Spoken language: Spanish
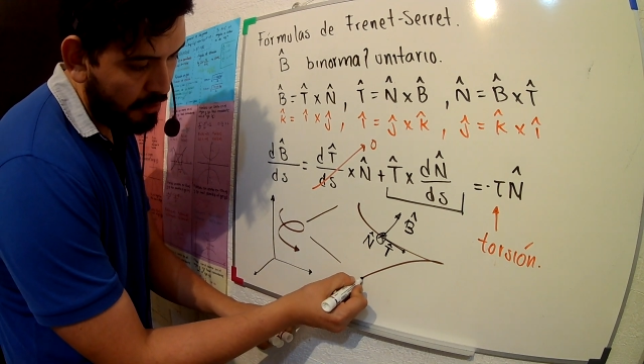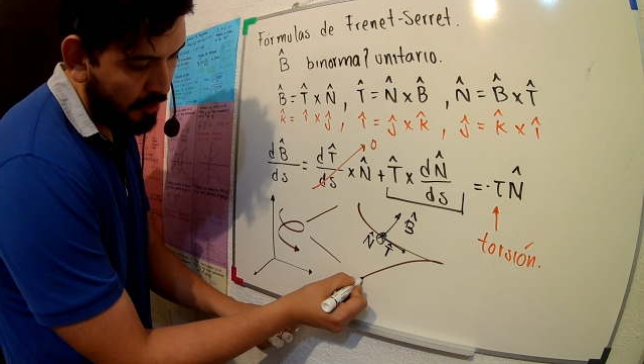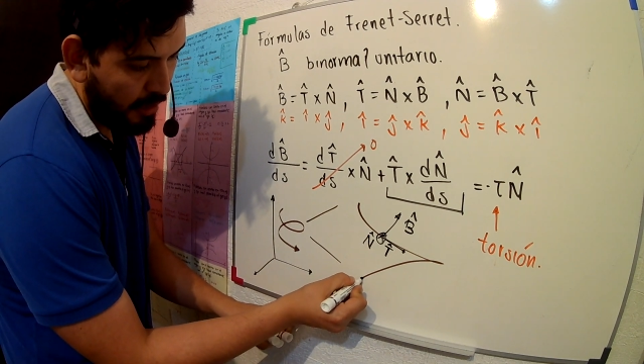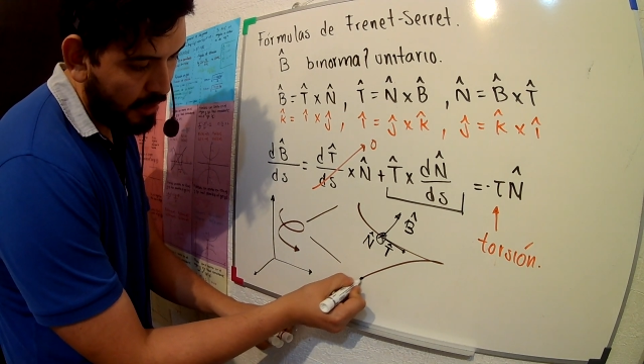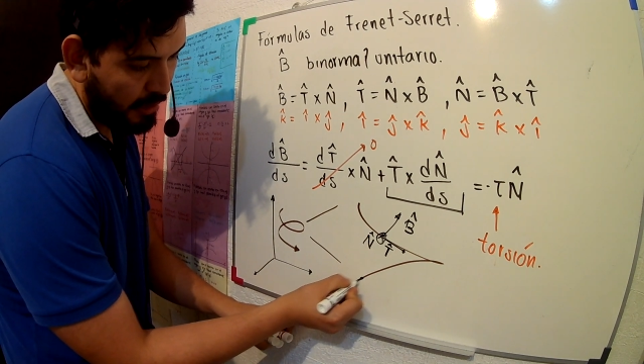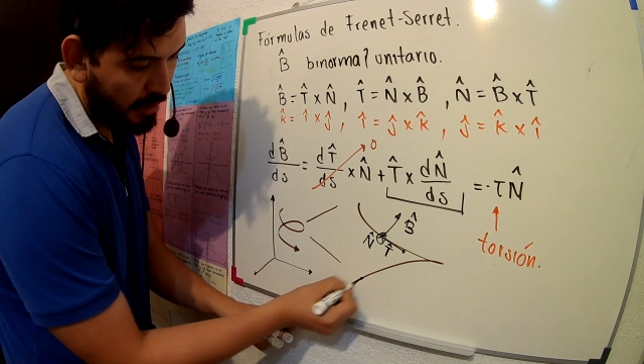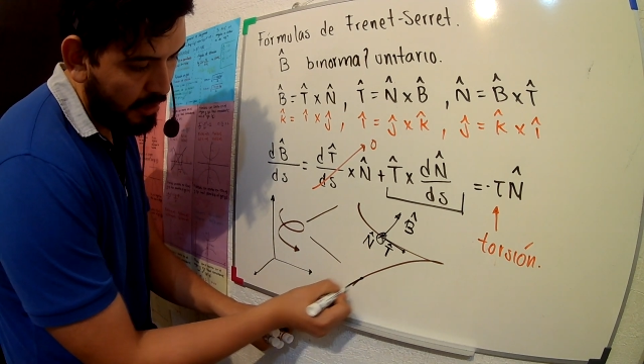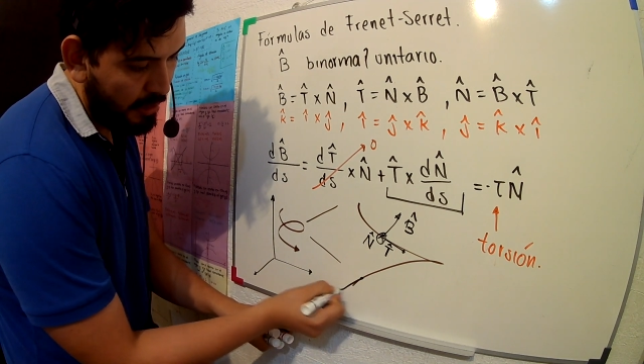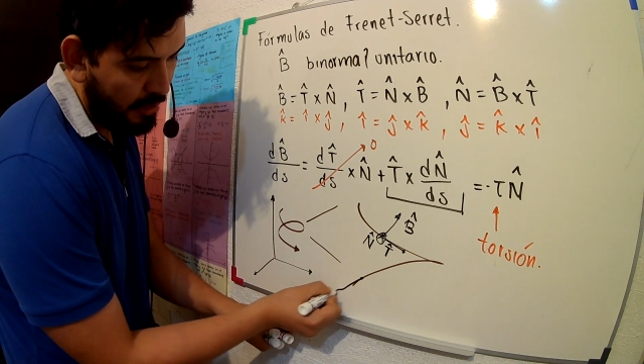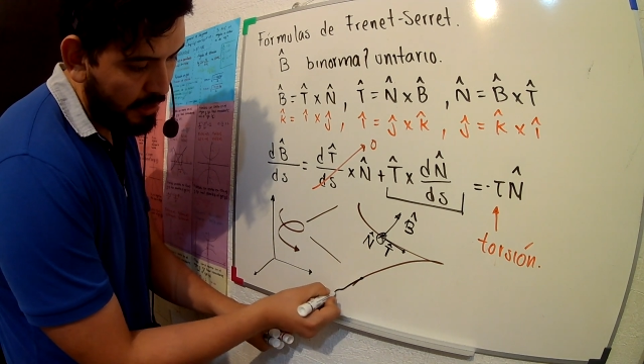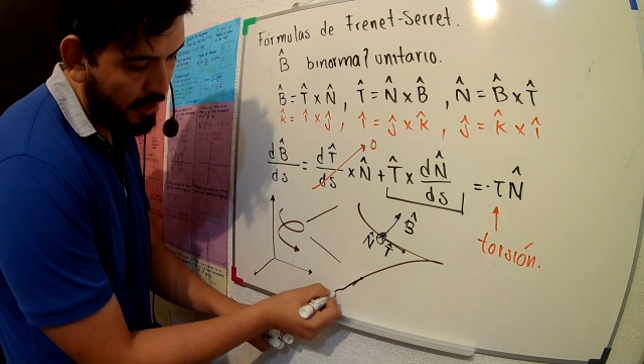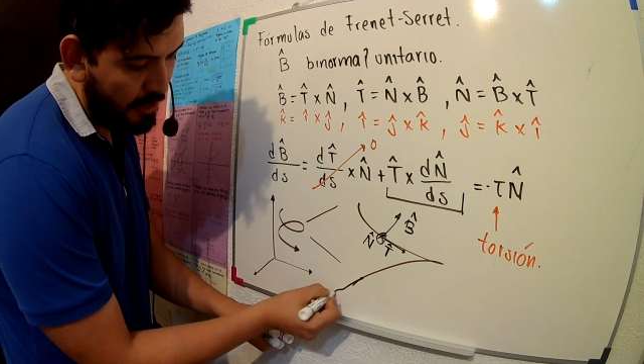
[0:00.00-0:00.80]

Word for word: aquí iría